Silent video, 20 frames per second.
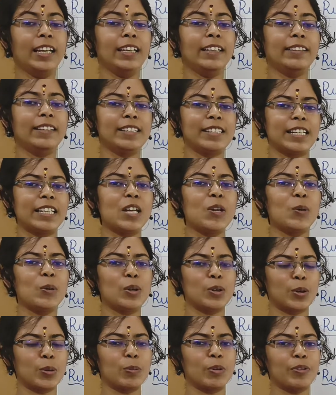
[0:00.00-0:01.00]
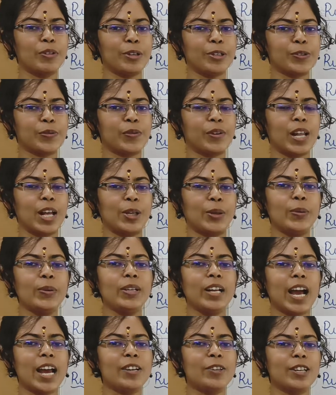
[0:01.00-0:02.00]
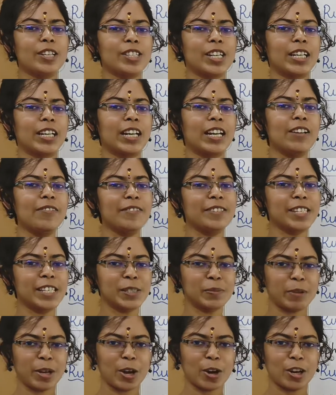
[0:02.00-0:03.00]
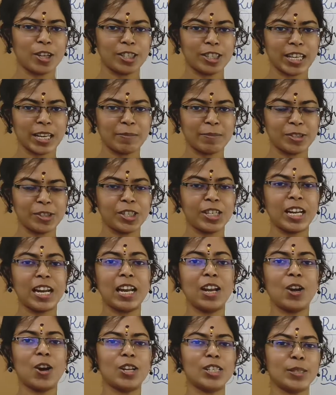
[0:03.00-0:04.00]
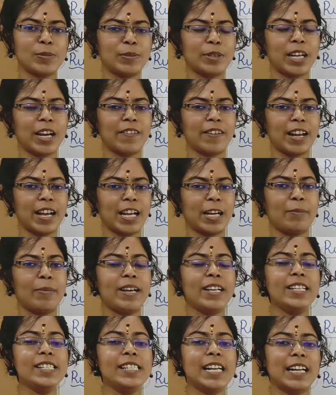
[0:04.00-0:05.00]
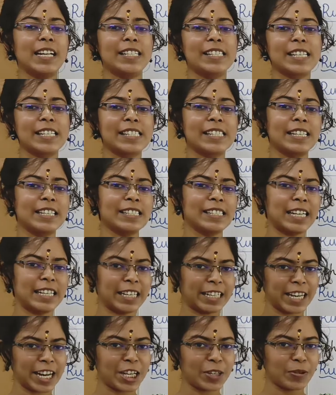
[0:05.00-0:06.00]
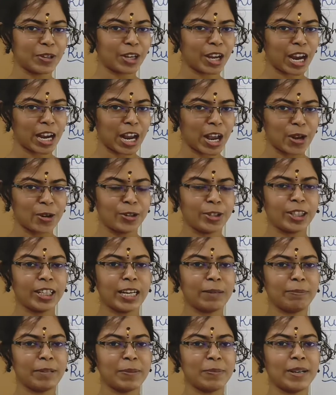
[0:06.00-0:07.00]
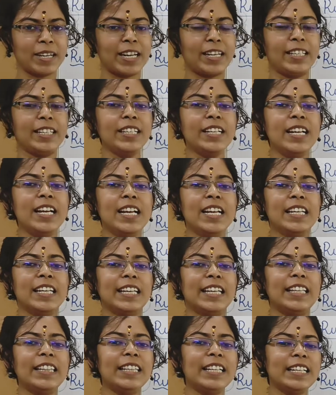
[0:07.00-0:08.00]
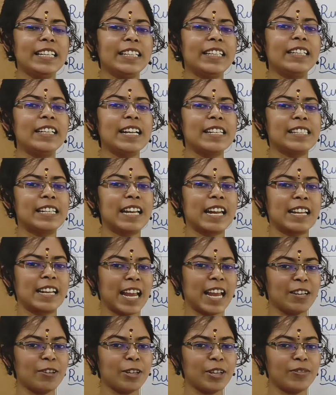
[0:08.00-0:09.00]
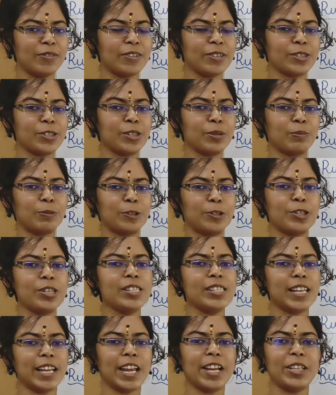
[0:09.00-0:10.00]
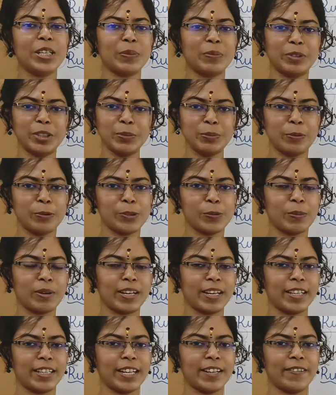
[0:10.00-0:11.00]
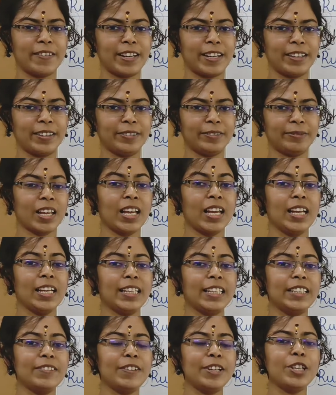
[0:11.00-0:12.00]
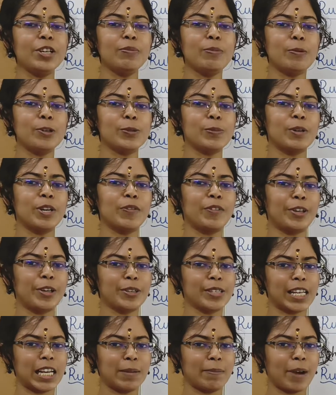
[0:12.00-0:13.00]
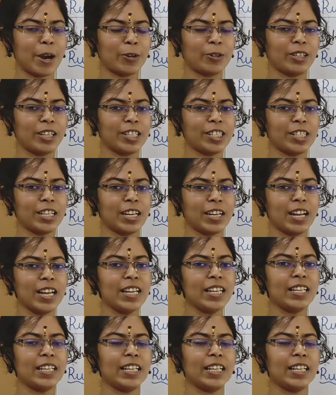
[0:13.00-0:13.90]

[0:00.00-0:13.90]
இந்த சேனல் உங்களுக்கு ரொம்பவே யூஸ்ஃபுல்லாக இருக்கும் நான் என்னோட சேனலில் ஃபிசிக்ஸ் பயாலஜி கெமிஸ்ட்ரின்னு எல்லா கான்செப்ட்டும் கவர் ஆகிற மாதிரி ஸ்டாண்டர்ட் சிக்ஸ்லேருந்து ஸ்டாண்டர்ட் எயிட் வரைக்கும் எல்லா யூனிட்டும் கம்ப்ளீட் பண்ணிவிட்டு இந்த இயர் நான் ஸ்டாண்டர்ட் நைனோட ஃபஸ்ட் டைம் முடிச்சுட்டு செகண்ட் டைம் வந்து போஸ்ட் பண்ணிக்கிட்டே வரேன் இது வரைக்கும் போஸ்ட் பண்ண வீடியோஸ் எல்லாம் பார்க்கணும்னு நினச்சிங்கன்னா